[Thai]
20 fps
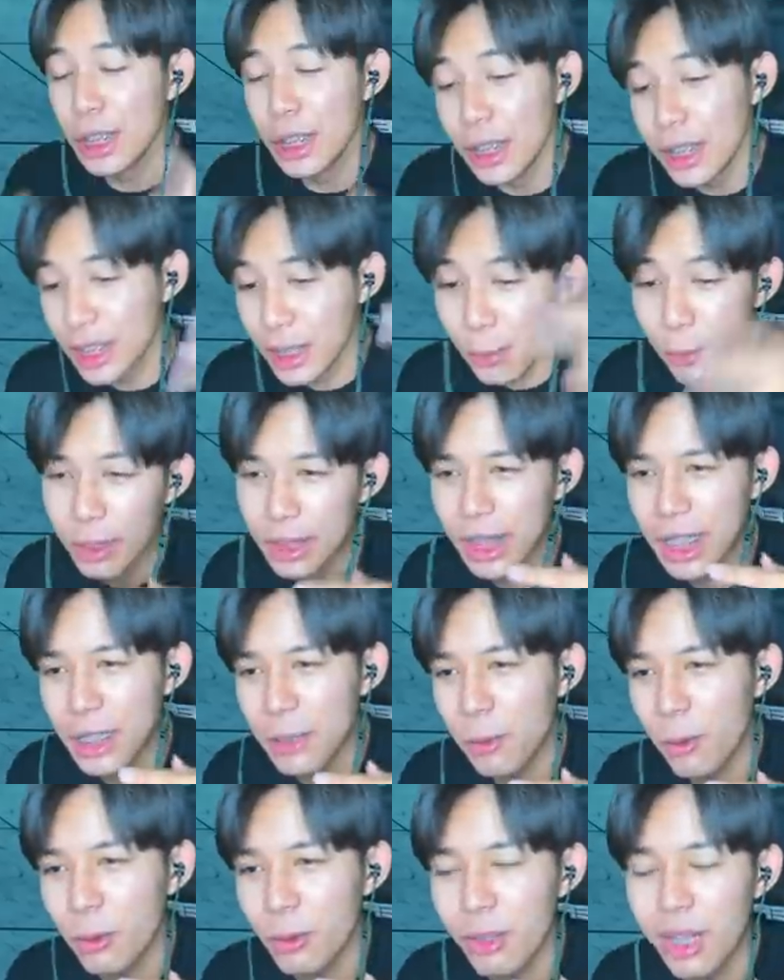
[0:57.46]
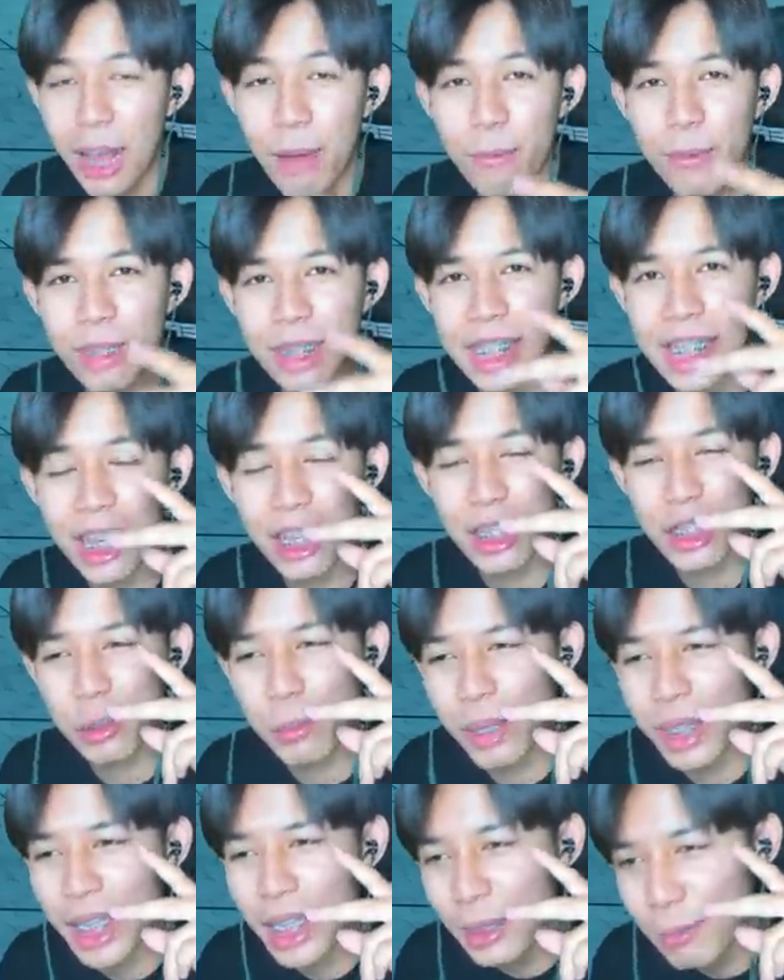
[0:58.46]
สวัสดีทุกคนนะครับวันนี้เราจะ
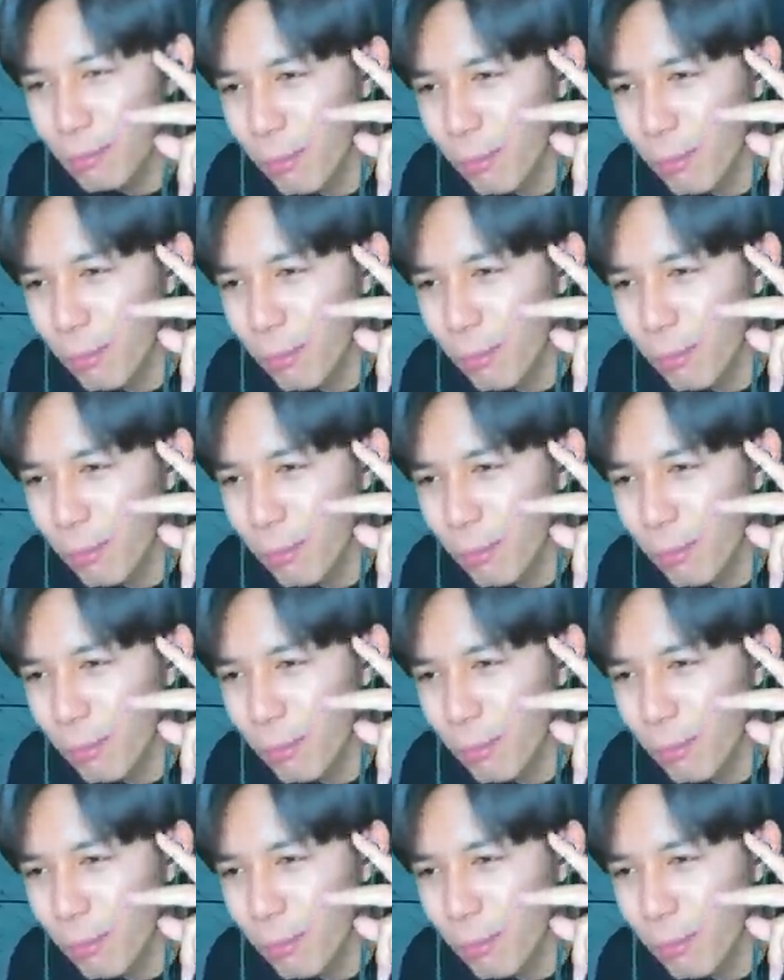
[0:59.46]
มาเล่นผ